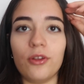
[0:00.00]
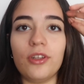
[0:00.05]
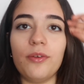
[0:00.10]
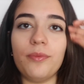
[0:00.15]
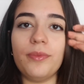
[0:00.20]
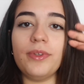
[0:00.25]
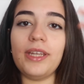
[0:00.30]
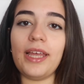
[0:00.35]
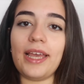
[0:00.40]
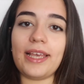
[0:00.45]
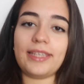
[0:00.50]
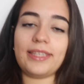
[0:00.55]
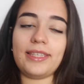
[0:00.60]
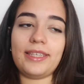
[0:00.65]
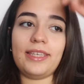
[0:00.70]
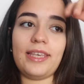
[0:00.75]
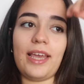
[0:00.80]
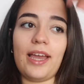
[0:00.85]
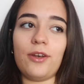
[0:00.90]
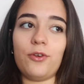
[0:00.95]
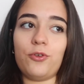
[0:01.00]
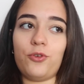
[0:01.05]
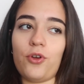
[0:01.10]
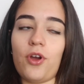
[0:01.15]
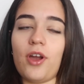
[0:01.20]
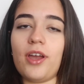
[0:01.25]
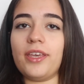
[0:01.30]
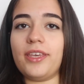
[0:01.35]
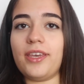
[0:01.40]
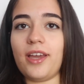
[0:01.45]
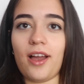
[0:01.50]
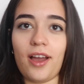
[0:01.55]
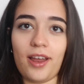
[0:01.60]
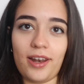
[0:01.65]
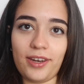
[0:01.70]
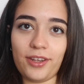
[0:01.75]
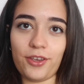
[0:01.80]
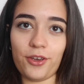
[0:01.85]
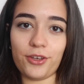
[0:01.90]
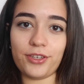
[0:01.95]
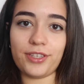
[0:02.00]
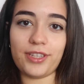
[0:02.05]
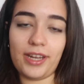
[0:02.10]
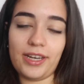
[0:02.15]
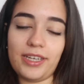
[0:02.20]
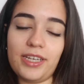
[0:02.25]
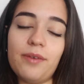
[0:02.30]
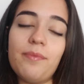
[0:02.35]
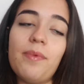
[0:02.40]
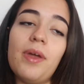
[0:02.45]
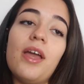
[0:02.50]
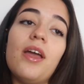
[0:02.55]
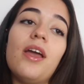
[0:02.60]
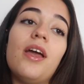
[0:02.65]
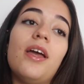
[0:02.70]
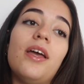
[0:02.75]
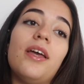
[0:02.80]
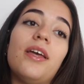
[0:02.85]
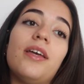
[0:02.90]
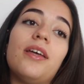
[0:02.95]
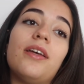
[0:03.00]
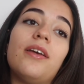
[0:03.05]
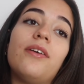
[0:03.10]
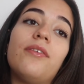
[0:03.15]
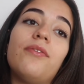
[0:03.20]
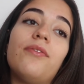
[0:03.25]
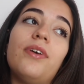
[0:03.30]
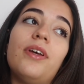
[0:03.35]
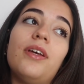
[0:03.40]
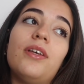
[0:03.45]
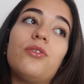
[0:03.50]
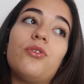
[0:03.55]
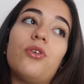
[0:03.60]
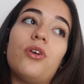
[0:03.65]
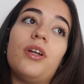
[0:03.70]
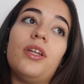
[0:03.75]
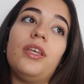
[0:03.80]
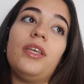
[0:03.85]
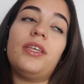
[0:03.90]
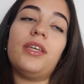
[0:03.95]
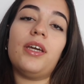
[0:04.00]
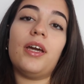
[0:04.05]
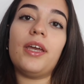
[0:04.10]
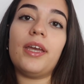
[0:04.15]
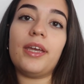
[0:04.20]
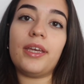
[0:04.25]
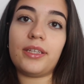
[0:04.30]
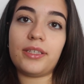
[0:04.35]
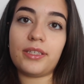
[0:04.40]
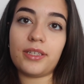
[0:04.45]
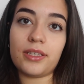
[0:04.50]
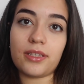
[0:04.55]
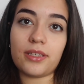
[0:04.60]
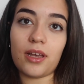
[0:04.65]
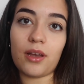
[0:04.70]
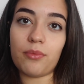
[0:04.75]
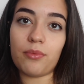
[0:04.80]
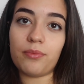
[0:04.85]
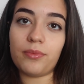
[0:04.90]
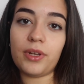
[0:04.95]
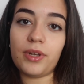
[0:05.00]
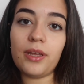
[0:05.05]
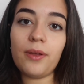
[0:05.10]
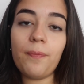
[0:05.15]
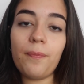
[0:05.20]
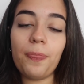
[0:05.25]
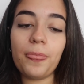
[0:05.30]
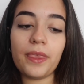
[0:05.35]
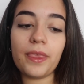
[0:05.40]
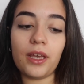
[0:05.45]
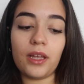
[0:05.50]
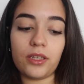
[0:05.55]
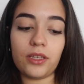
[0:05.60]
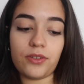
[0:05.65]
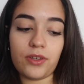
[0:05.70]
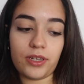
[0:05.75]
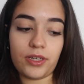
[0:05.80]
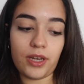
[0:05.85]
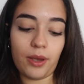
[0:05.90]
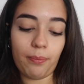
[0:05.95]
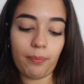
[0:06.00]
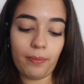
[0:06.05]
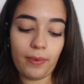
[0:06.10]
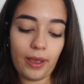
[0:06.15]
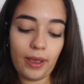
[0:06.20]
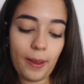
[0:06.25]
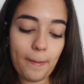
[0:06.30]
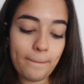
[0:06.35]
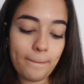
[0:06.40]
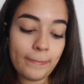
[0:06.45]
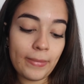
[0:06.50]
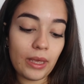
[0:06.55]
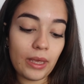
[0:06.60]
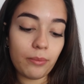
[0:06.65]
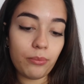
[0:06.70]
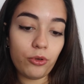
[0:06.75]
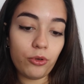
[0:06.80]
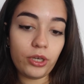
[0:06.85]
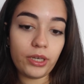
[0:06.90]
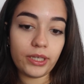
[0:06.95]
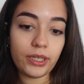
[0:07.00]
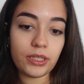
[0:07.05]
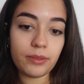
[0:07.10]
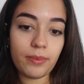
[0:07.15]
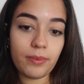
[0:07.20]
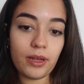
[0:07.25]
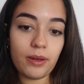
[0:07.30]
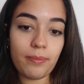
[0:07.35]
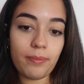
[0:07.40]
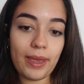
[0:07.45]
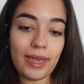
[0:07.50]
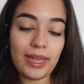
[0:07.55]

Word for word: odamın eski yani şu anki halini göstereceğim. Ee, ve sonra Ikea'ya gideceğiz abimle alışveriş yapmaya. Büyük ihtimal